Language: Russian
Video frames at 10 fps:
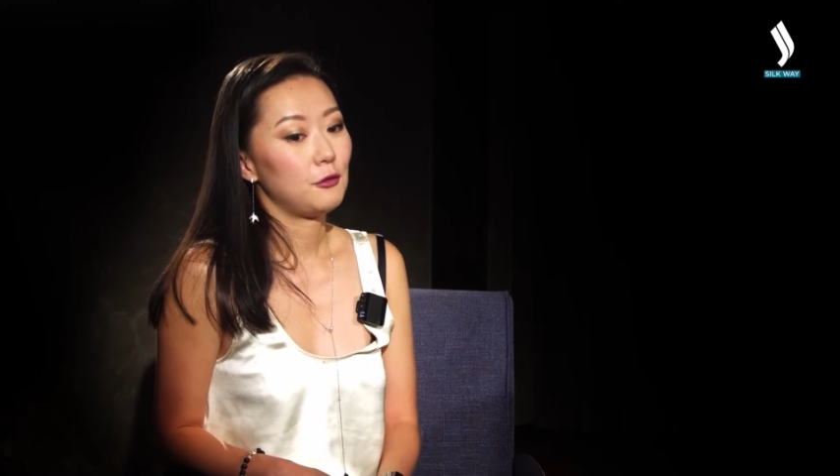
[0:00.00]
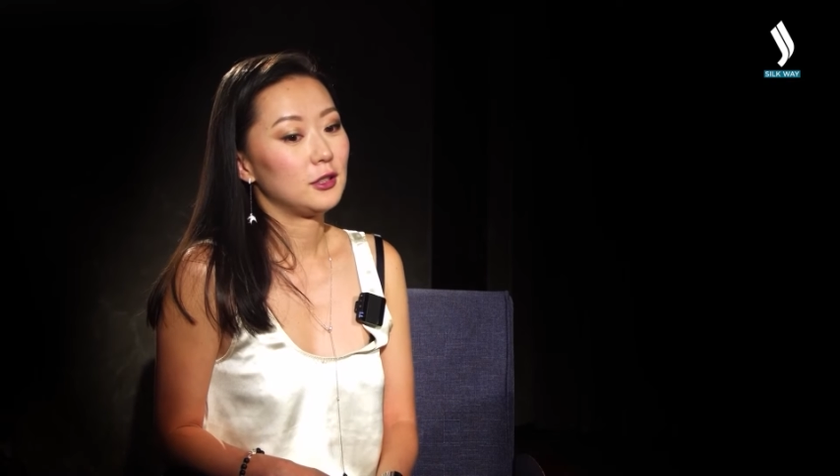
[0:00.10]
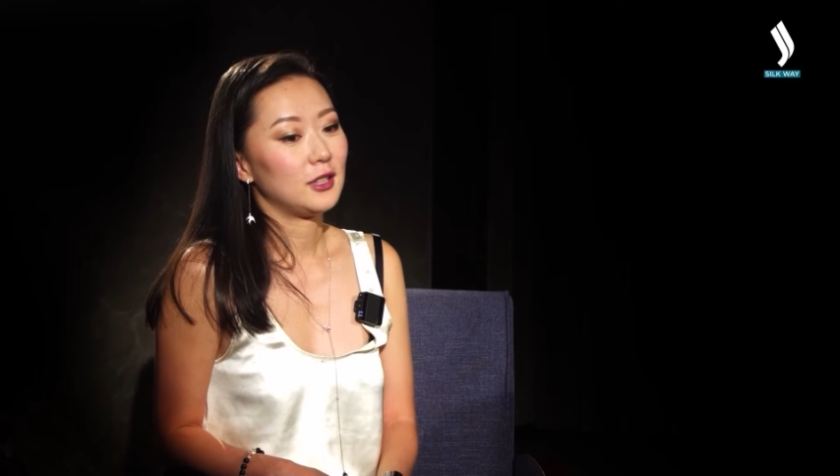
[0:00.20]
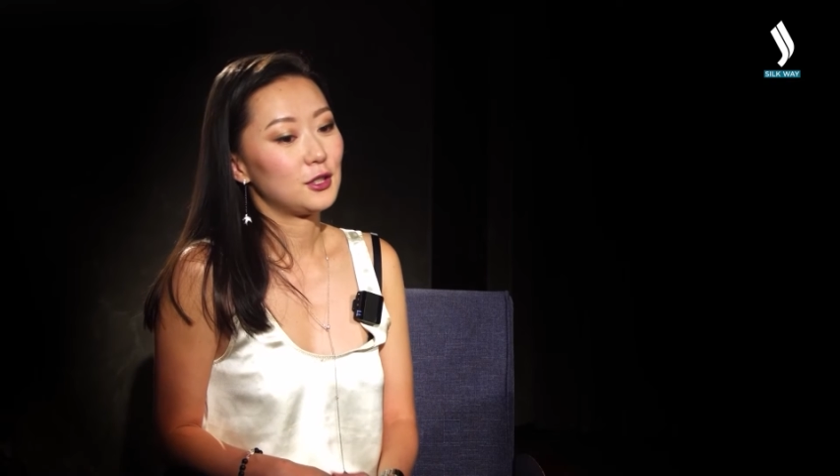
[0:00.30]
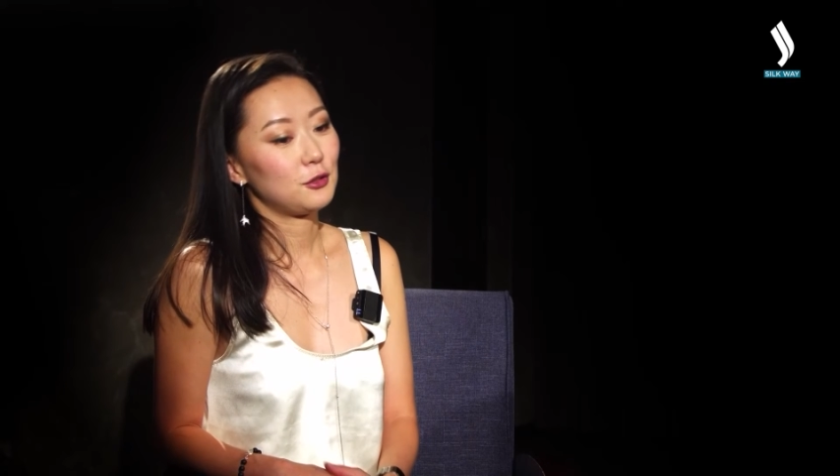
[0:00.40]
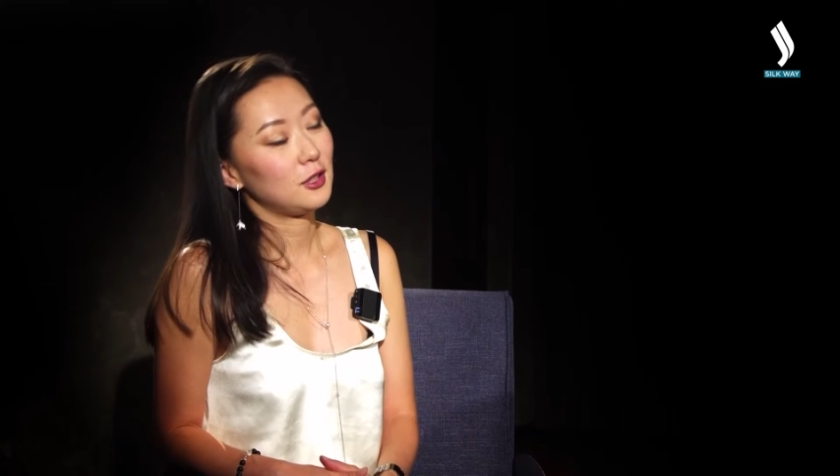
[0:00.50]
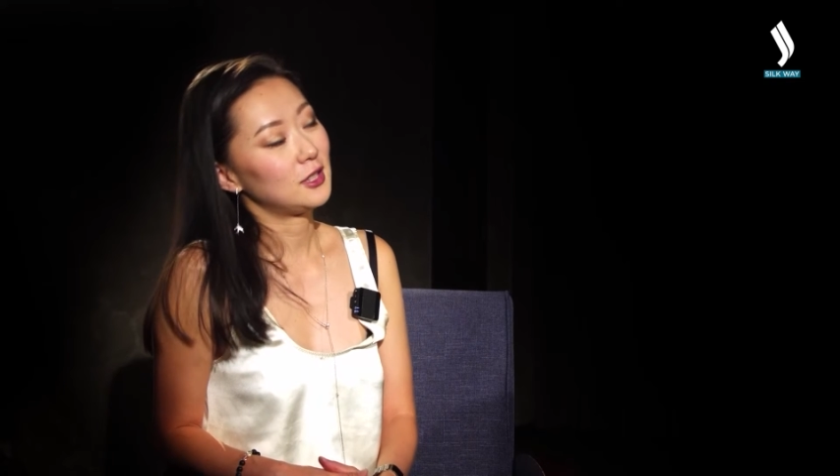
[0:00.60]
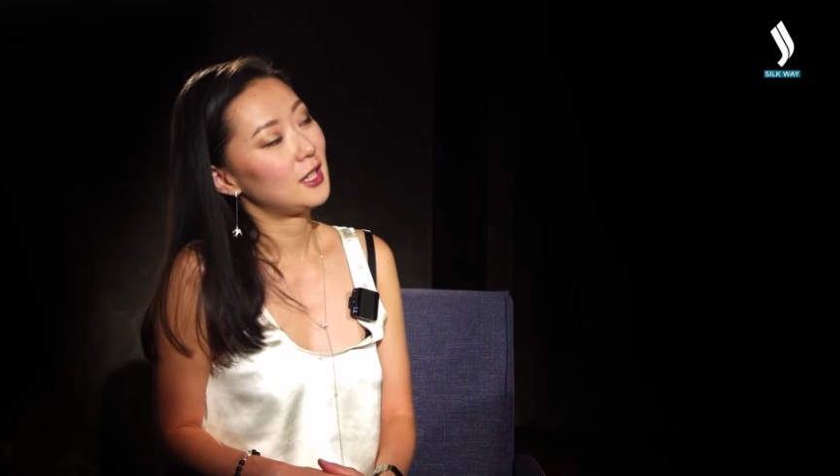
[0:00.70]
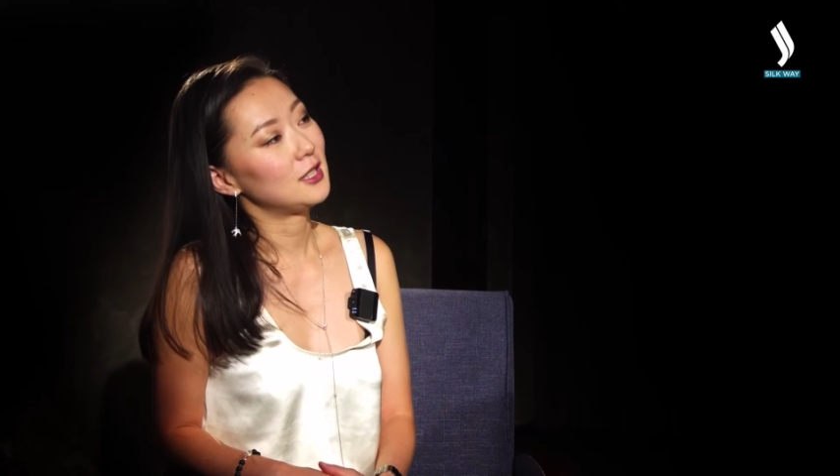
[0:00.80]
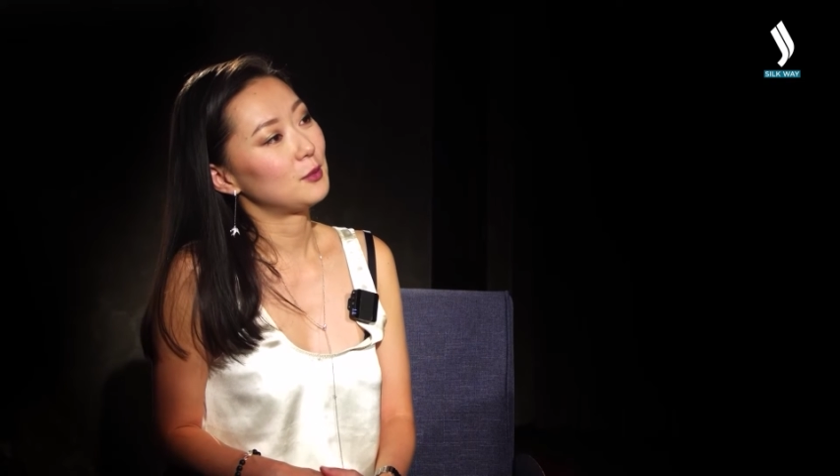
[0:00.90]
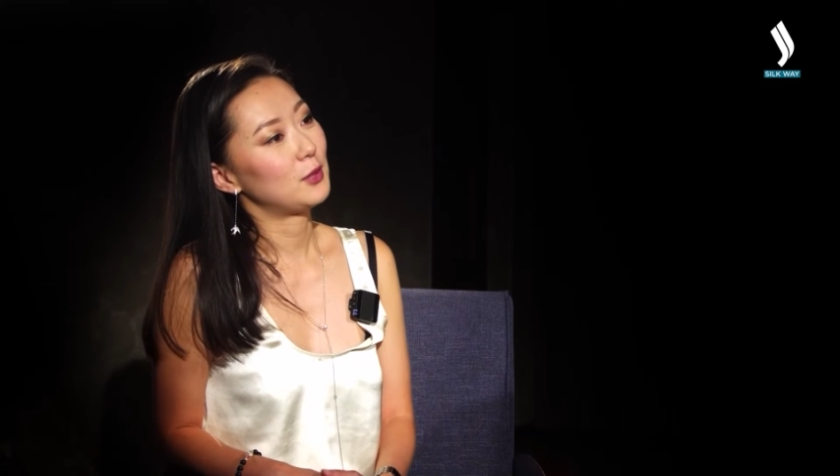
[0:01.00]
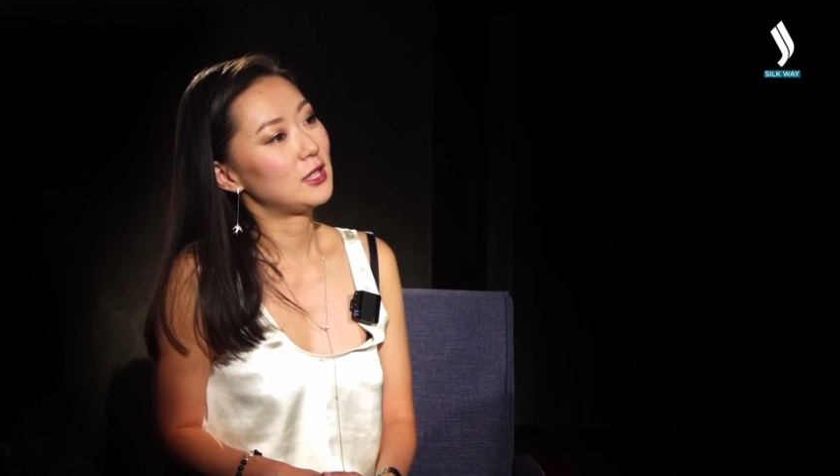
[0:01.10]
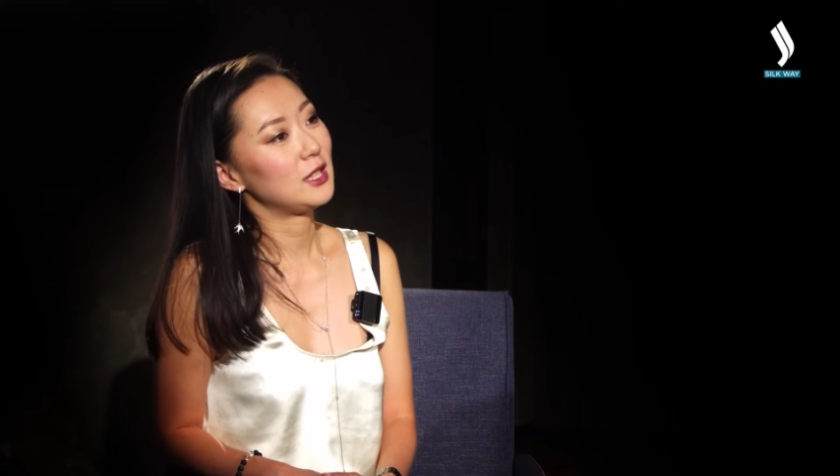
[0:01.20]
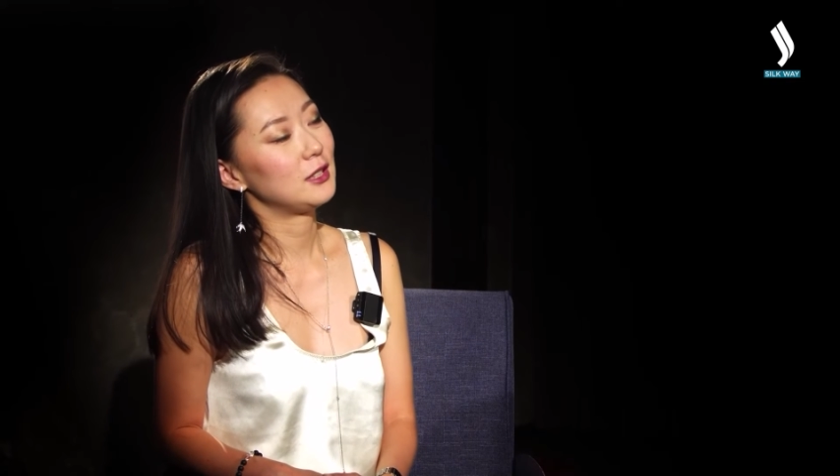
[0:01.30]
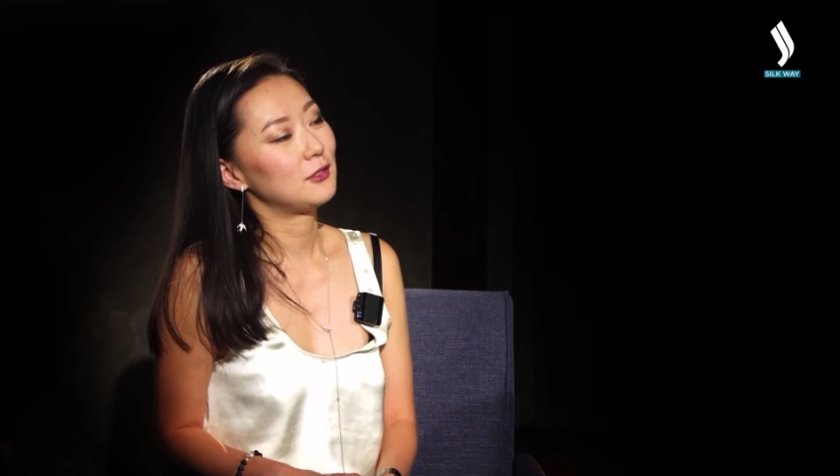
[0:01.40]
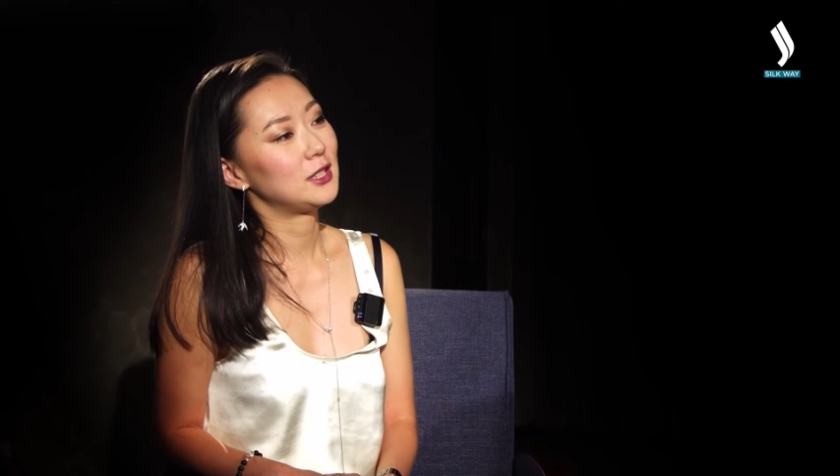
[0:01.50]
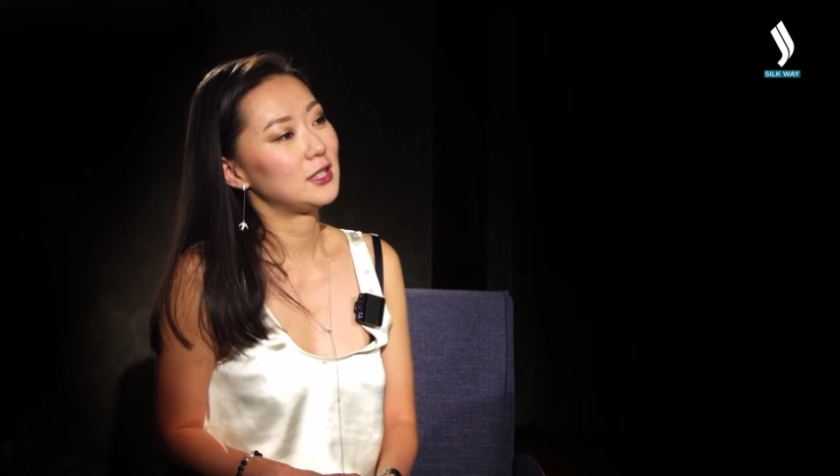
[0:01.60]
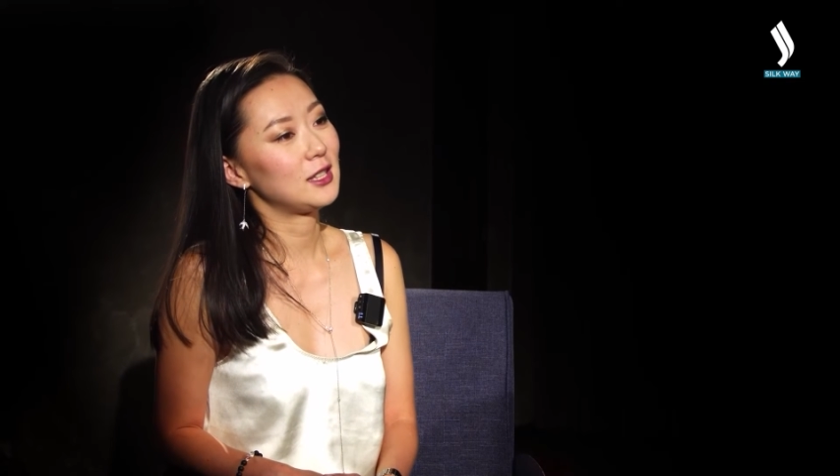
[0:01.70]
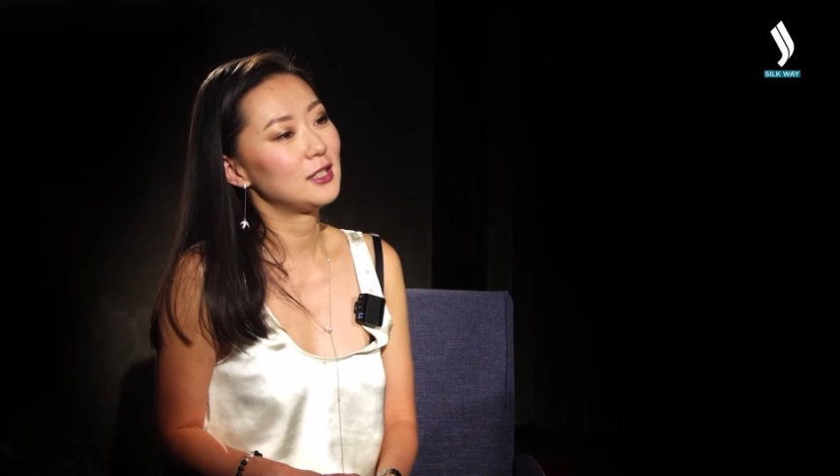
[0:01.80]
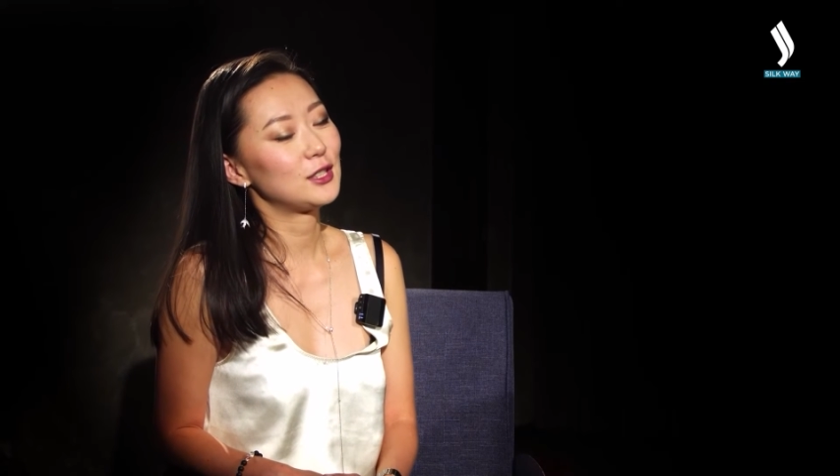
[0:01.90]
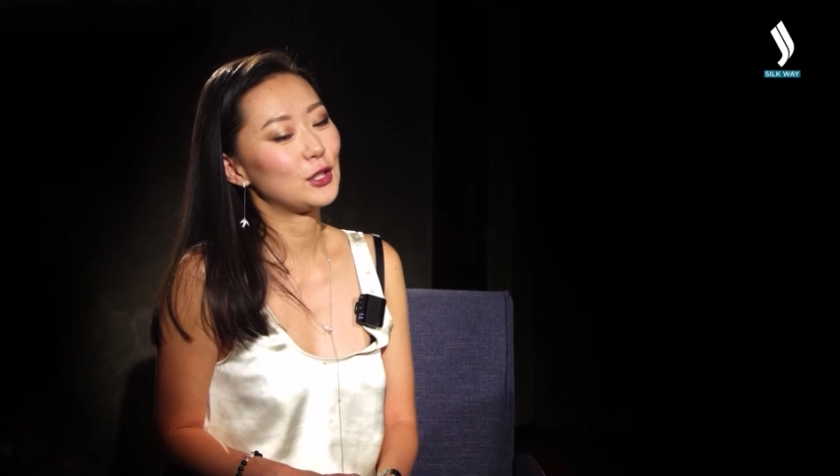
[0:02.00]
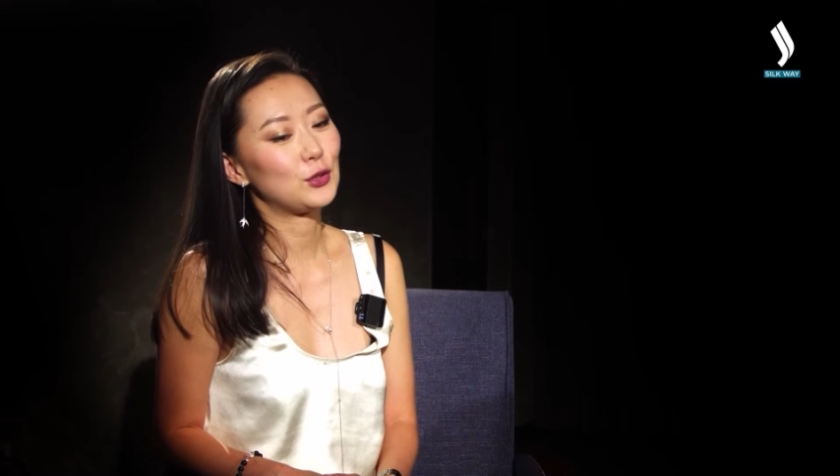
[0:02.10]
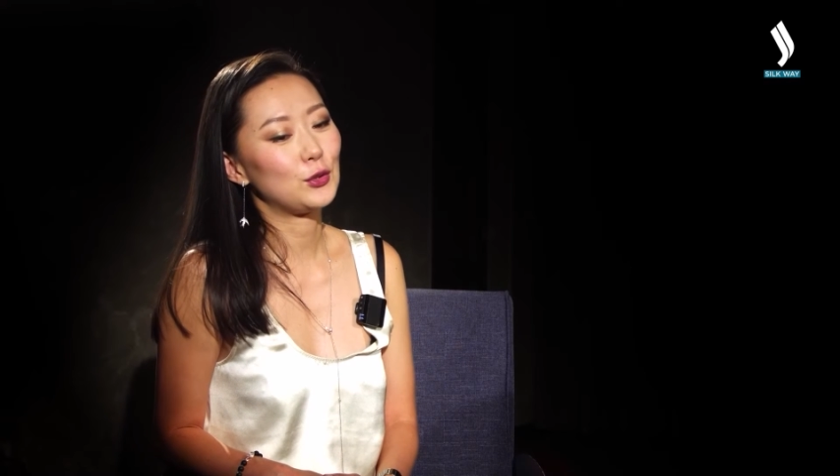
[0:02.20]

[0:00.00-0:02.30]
Вот. А что касается последнего сеанса,